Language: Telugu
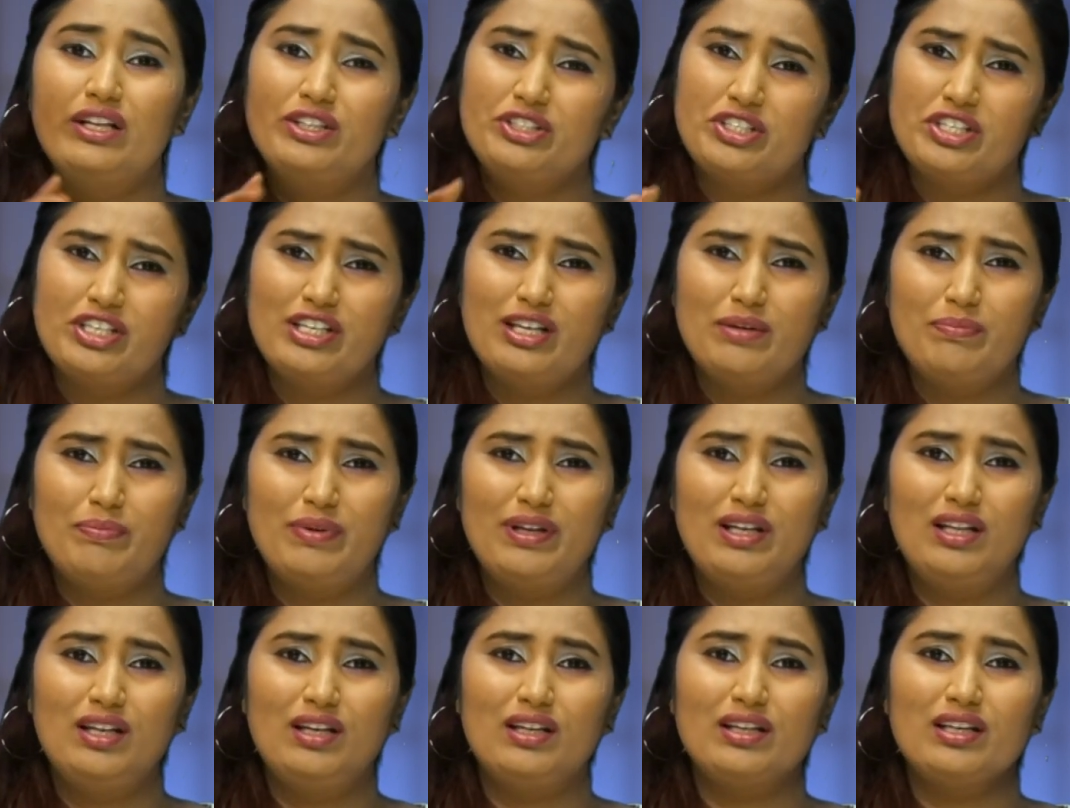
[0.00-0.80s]

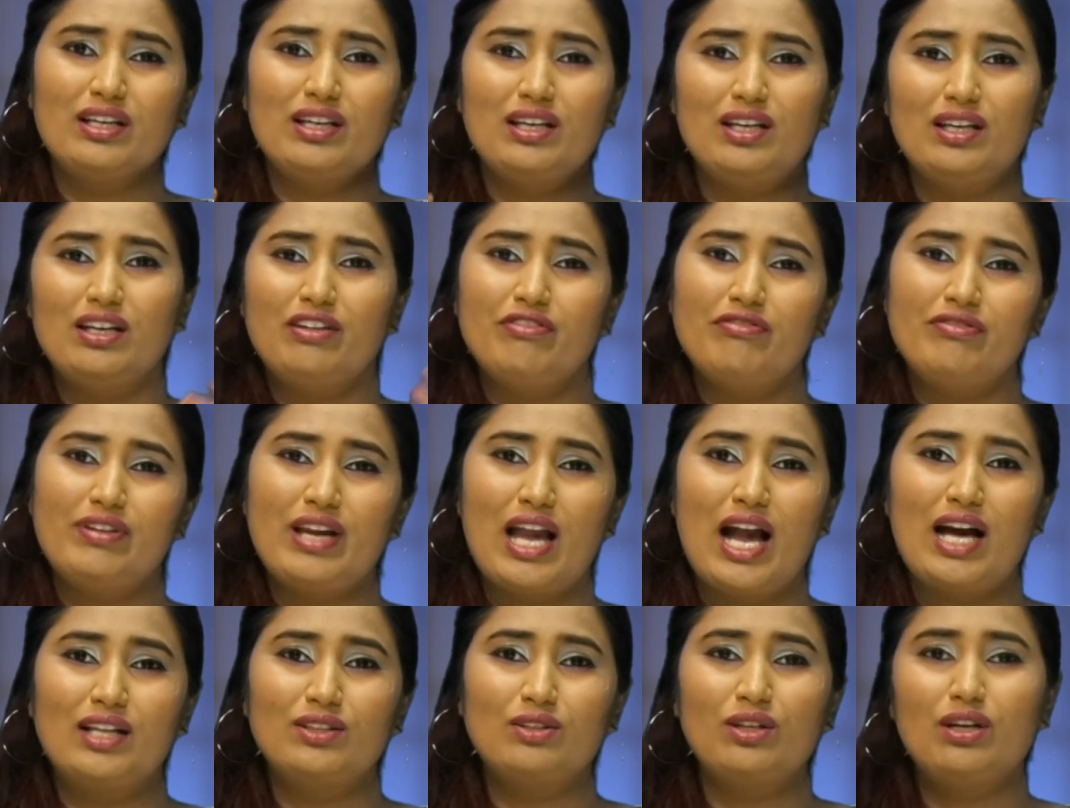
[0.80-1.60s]
చిన్నపిల్లలకి
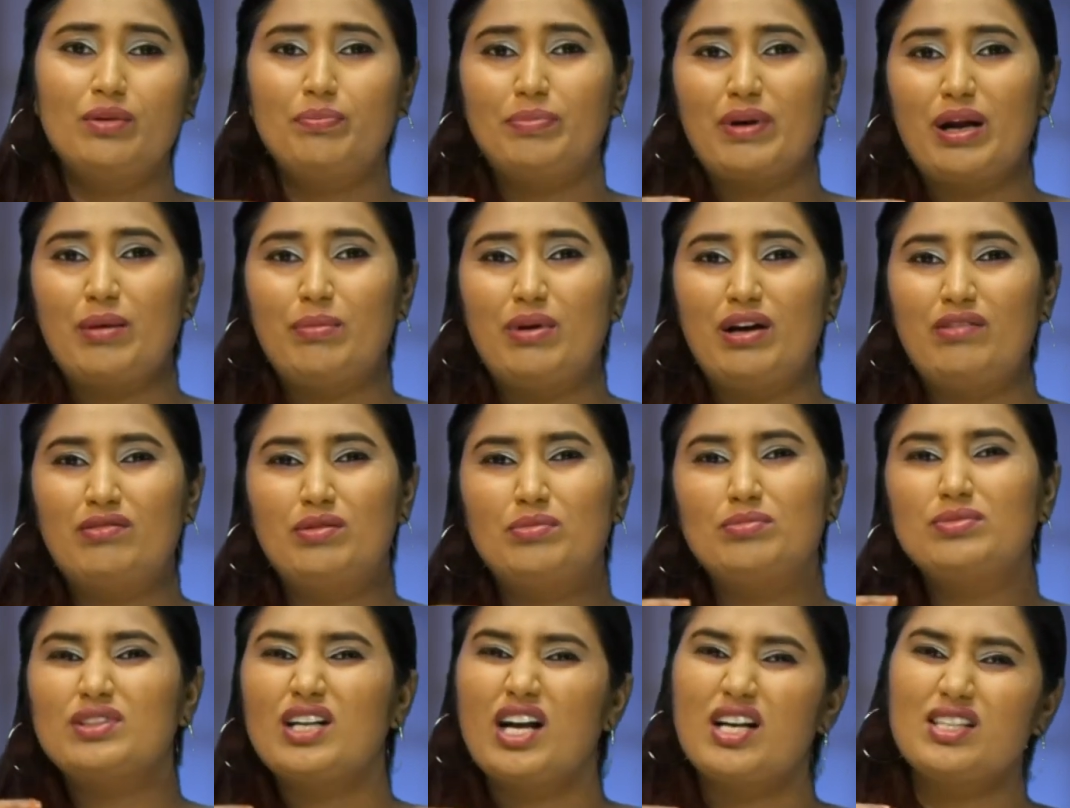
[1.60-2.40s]
వ్యాధుల
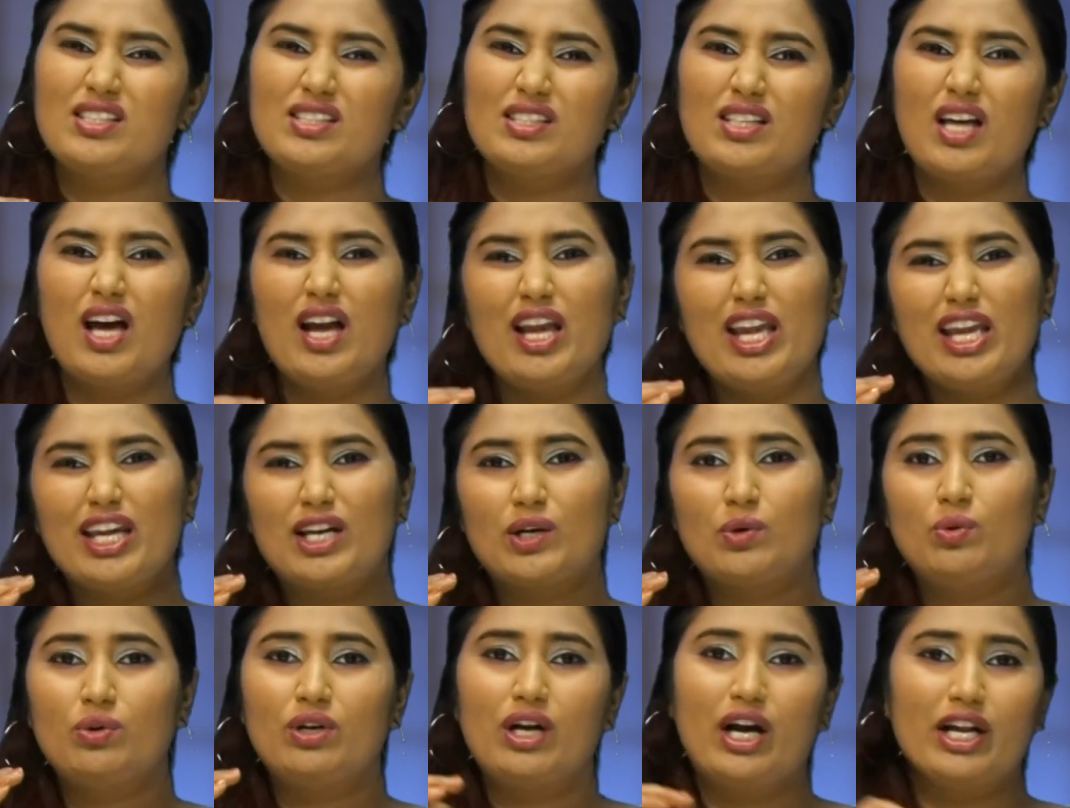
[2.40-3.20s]
ప్రభావం కాస్త
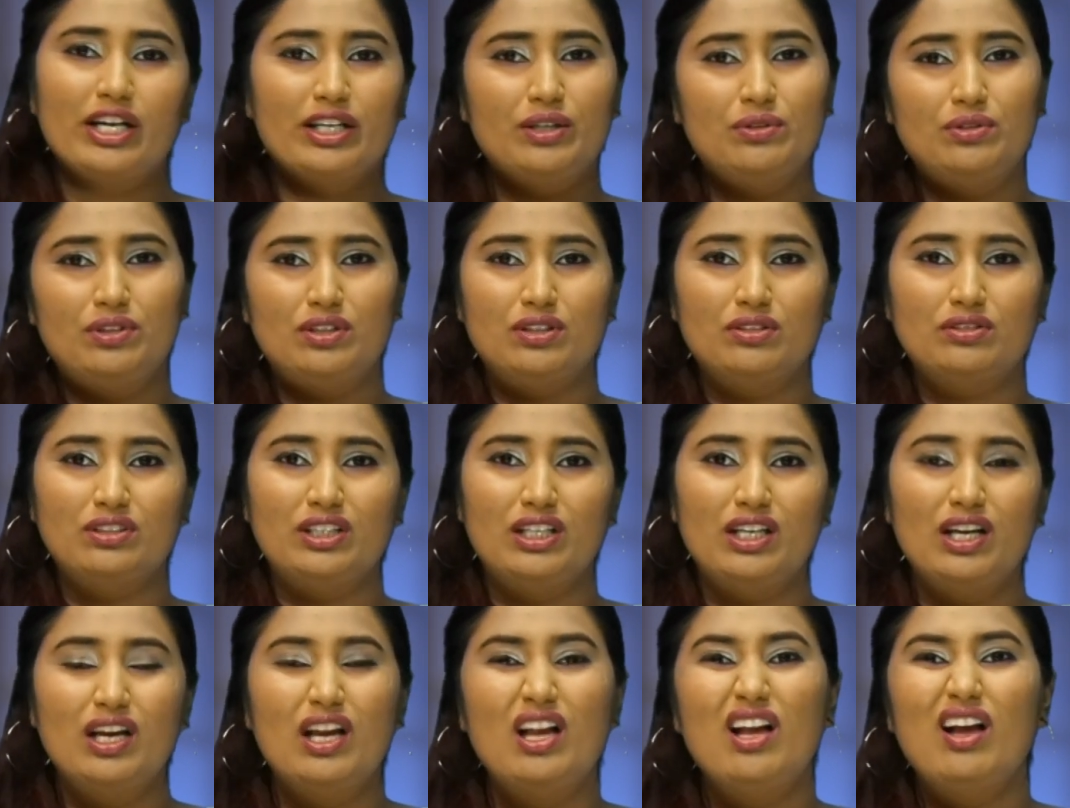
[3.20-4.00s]
ఎక్కువగానే ఉంటుంది